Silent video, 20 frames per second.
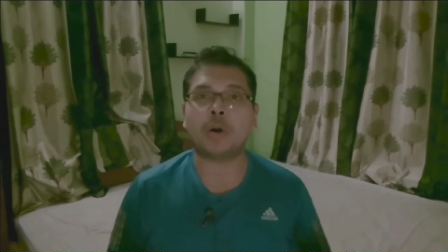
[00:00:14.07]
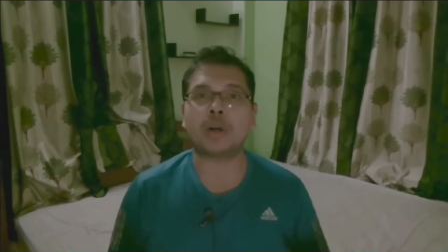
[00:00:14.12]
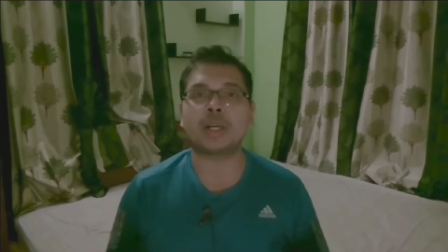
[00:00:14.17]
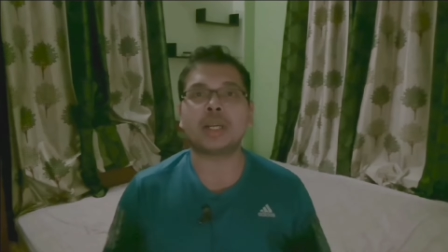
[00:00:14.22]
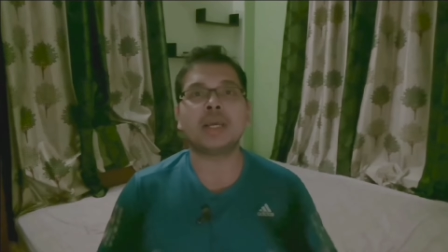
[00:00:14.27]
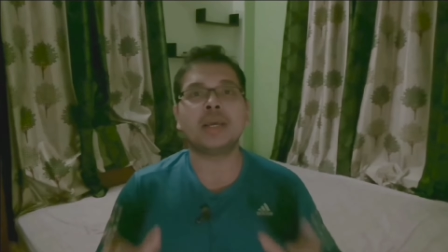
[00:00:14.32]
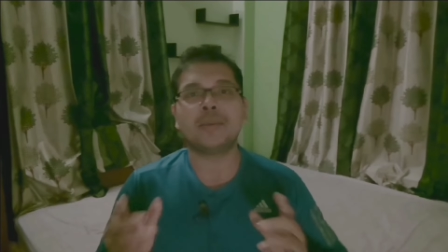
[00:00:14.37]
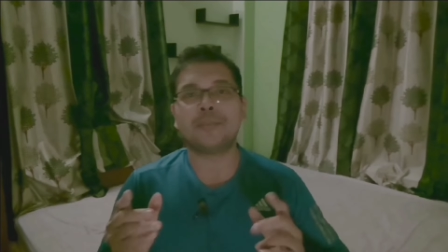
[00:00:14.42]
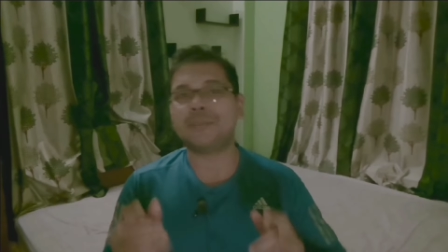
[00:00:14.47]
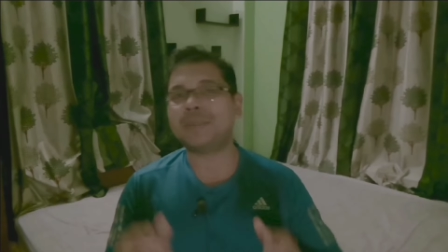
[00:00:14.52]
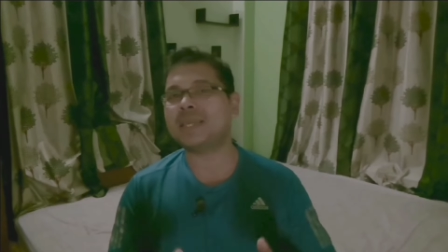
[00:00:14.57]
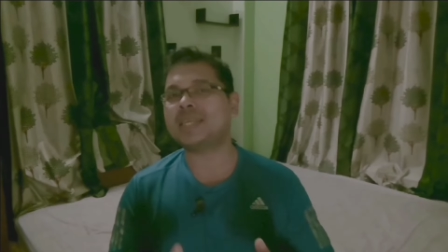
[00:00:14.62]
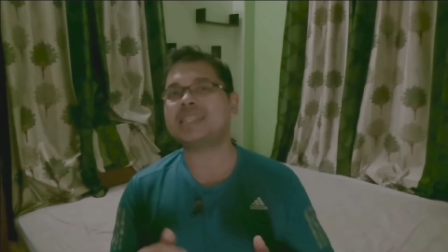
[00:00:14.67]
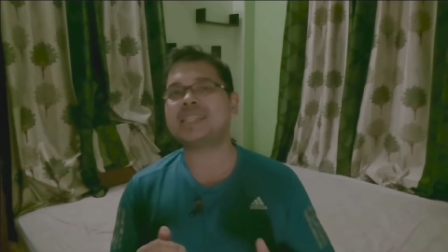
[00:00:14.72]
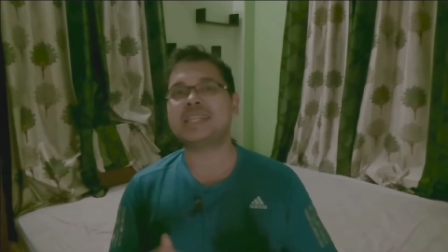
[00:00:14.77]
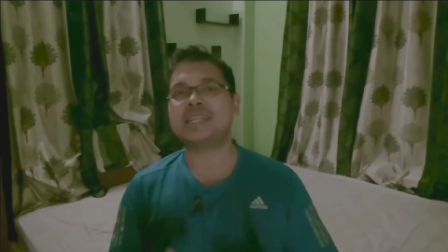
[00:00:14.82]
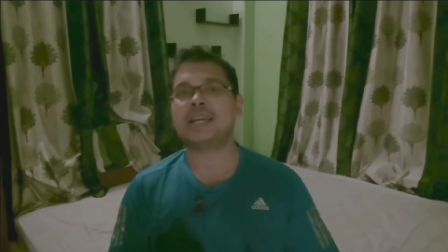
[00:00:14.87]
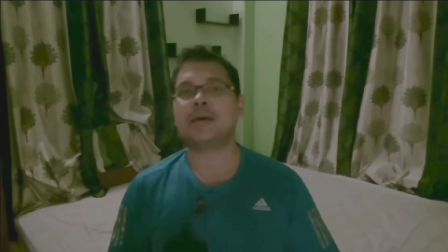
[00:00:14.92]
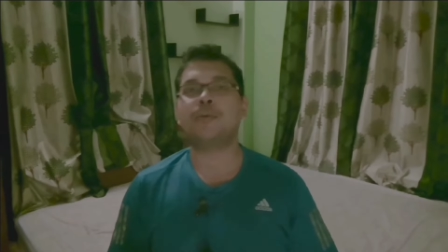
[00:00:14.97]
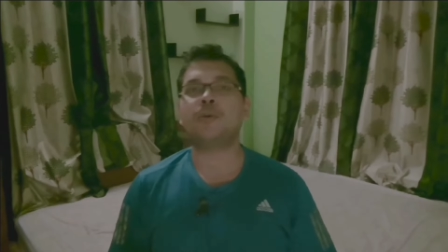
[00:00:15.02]
और
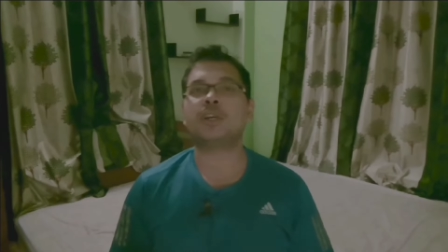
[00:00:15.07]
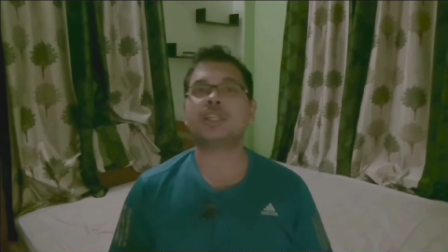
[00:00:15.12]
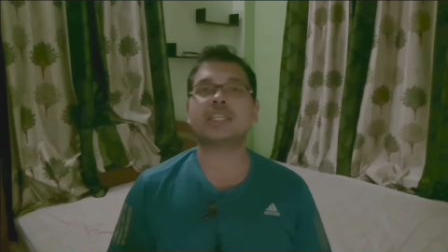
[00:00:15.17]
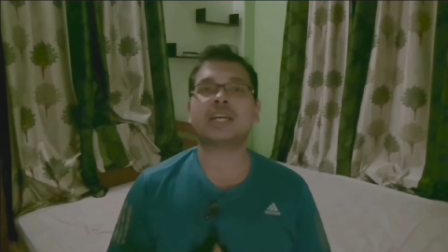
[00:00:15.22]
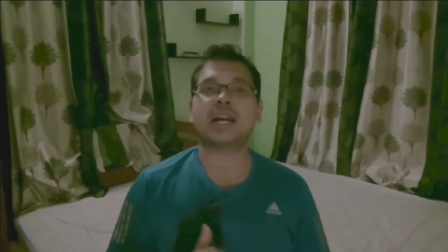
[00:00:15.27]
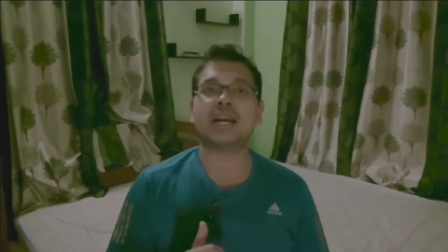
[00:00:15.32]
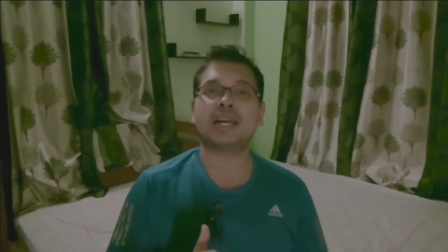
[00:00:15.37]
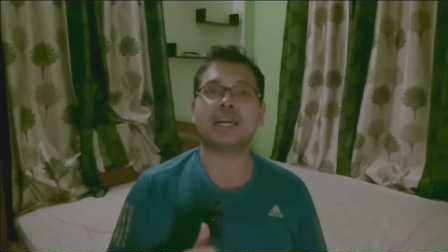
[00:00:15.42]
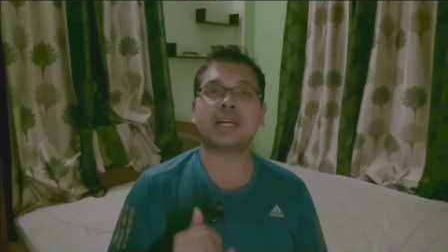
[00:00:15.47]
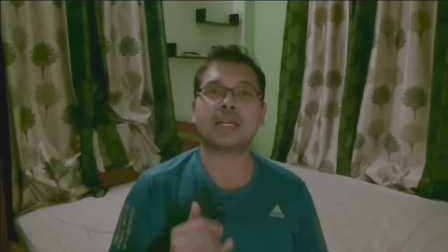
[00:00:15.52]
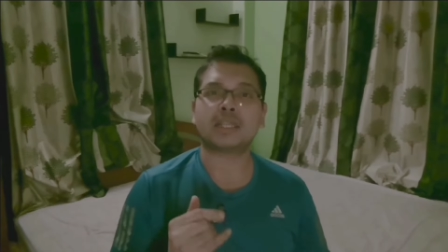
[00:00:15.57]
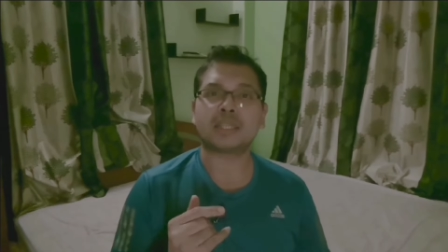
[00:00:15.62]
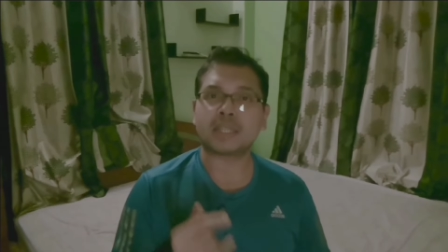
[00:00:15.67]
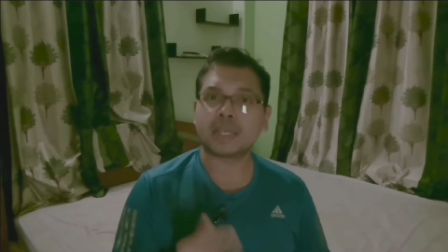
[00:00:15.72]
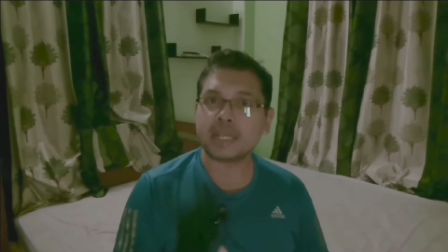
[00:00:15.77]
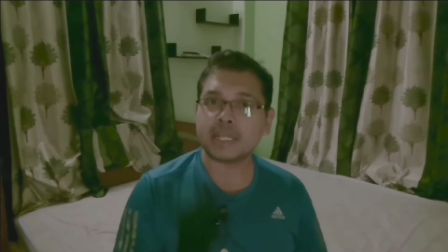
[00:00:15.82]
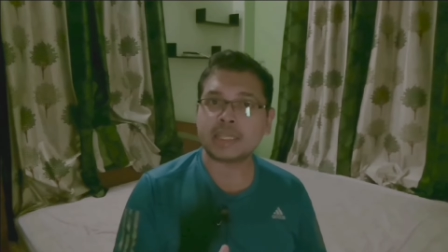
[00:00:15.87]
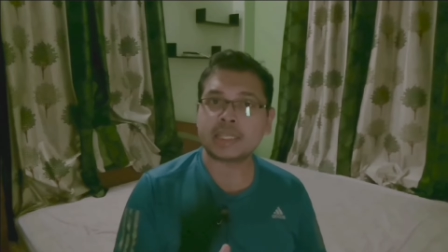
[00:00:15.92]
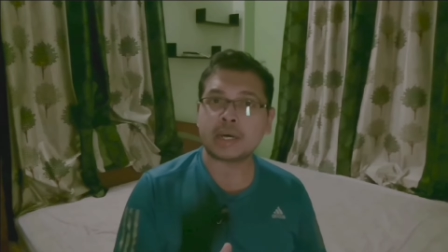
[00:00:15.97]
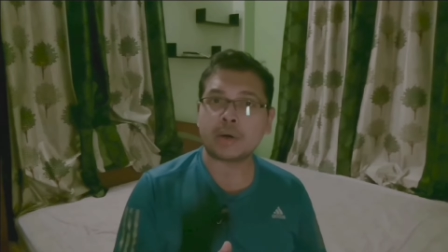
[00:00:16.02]
बेस्ट टी डब्ल्यू एस अंडर
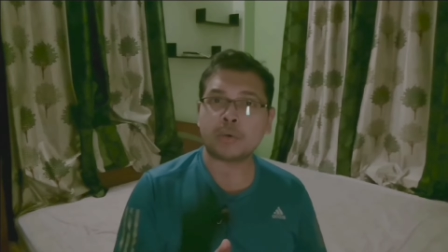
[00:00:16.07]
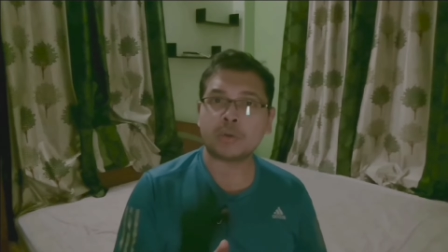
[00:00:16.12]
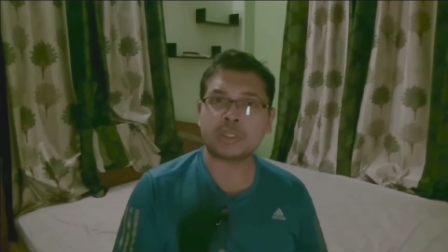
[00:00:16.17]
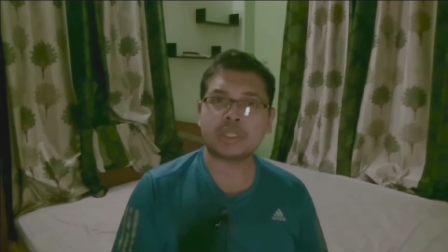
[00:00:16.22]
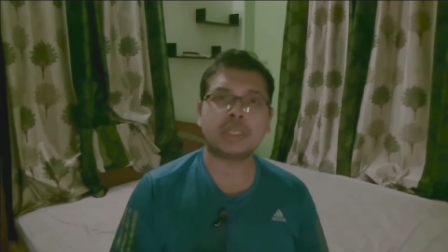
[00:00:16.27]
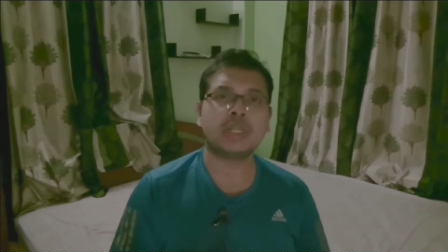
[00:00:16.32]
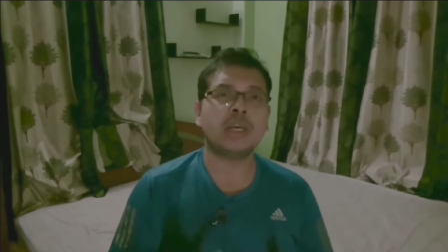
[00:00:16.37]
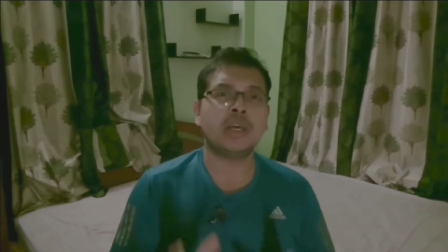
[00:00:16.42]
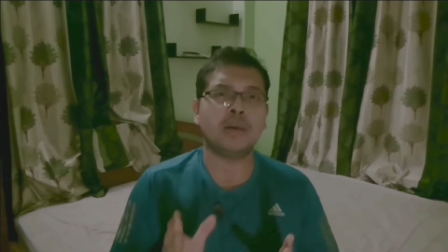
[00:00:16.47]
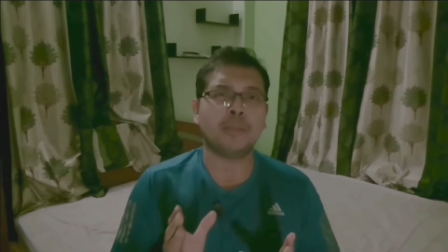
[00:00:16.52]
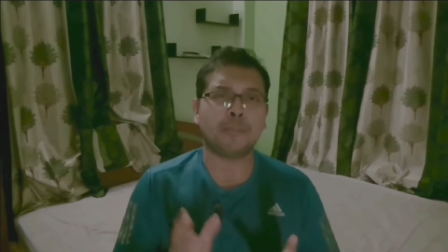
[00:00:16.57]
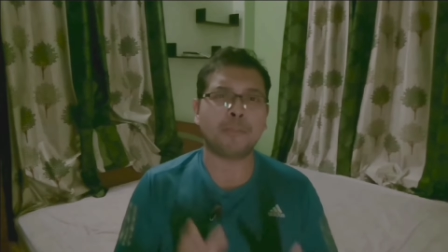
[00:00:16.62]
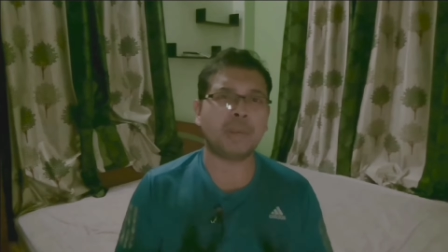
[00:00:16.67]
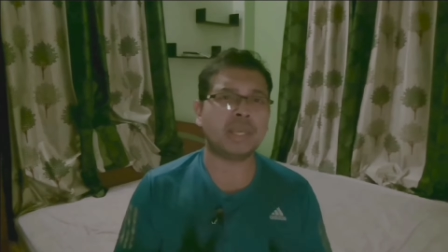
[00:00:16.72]
3000